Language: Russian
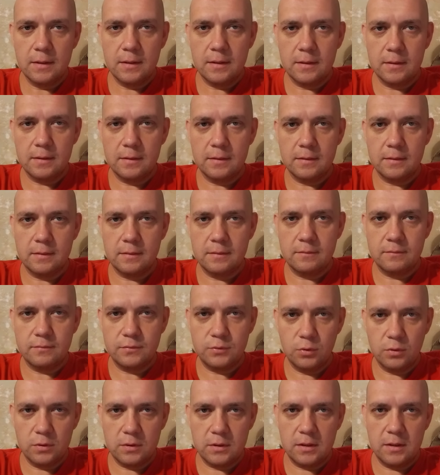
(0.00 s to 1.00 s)
э,
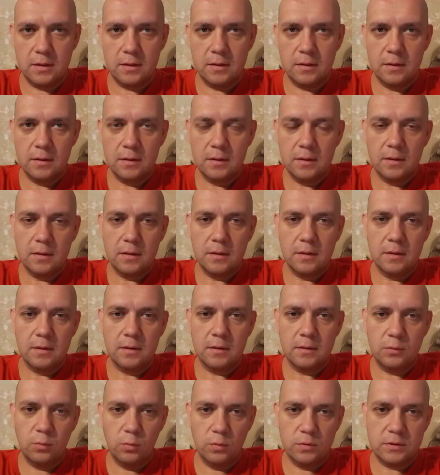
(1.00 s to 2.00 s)
все-таки
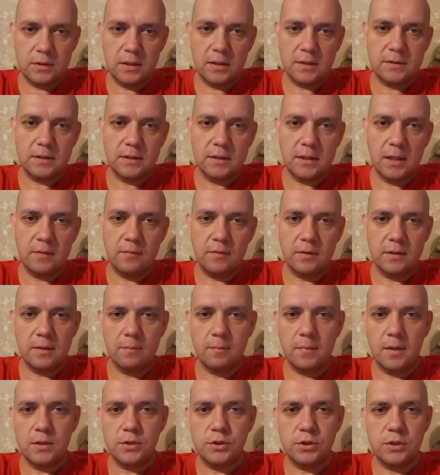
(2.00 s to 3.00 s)
э, Тульский Арсенал в
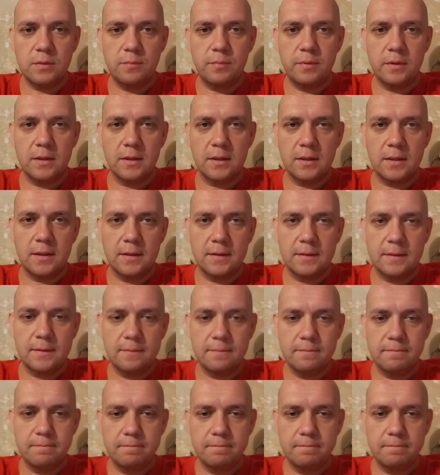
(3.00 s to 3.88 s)
этом матче не проиграет.